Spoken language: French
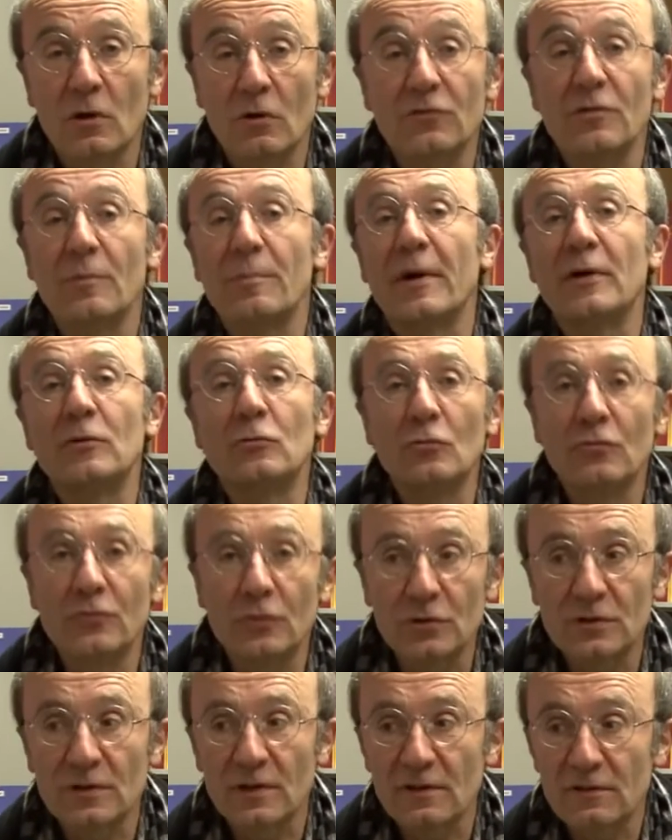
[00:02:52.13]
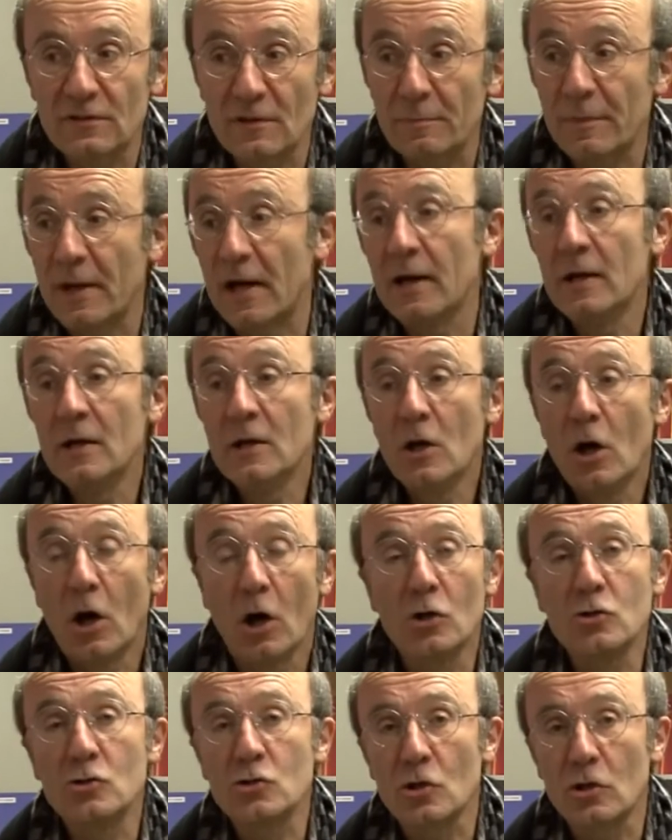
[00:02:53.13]
Alors c'est pas une nouveauté, c'est pas
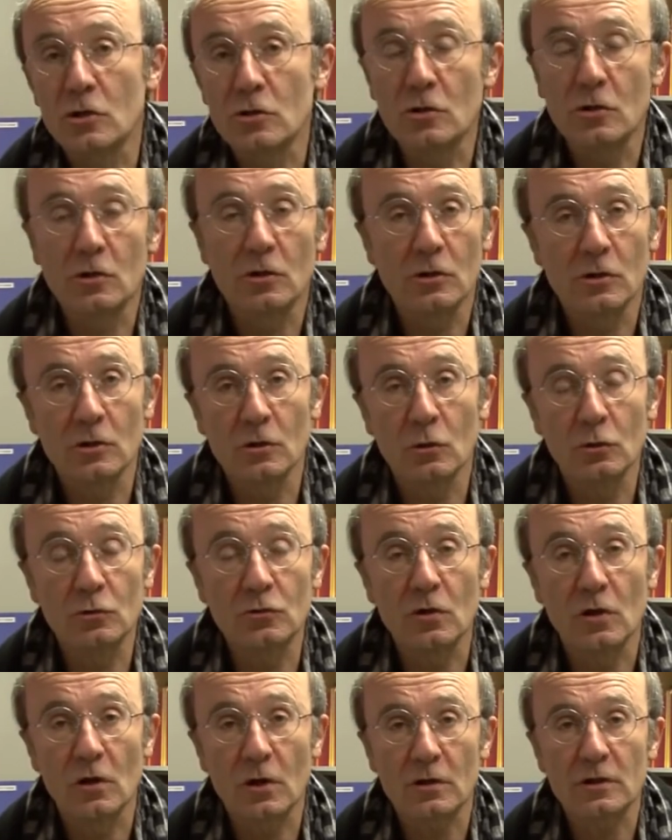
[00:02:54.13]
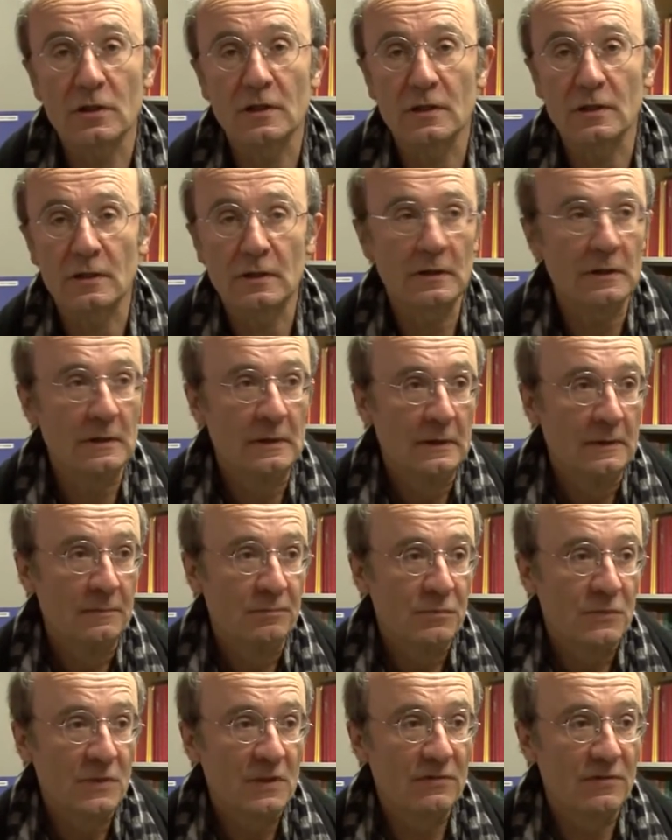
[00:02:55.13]
un jeune euh, auteur qui
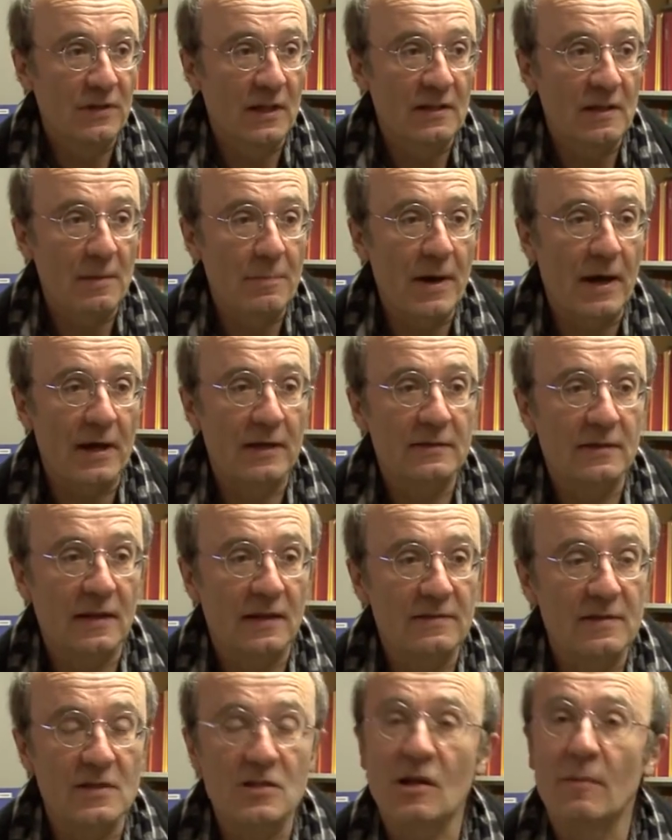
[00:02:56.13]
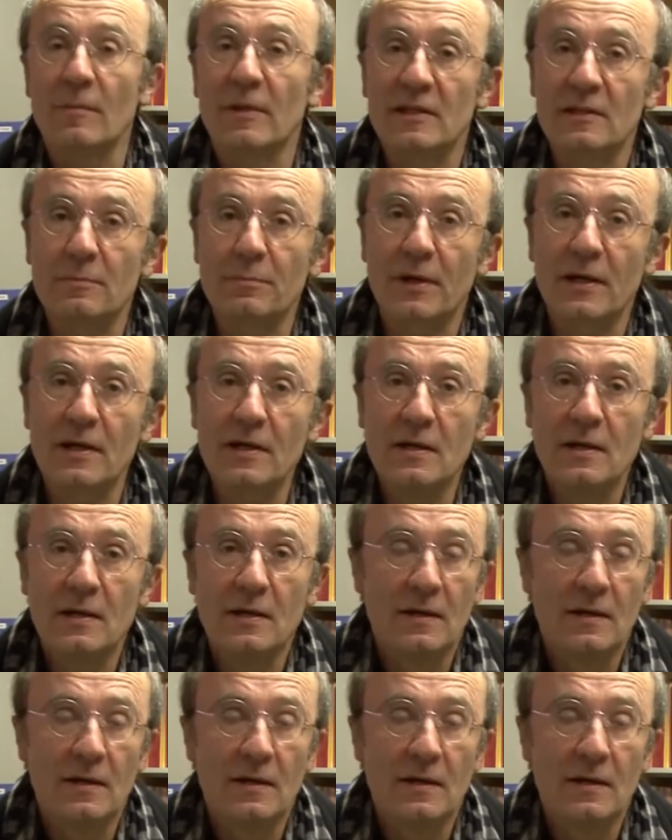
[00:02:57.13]
qui vient d'apparaître à Saint-Germain-des-Prés,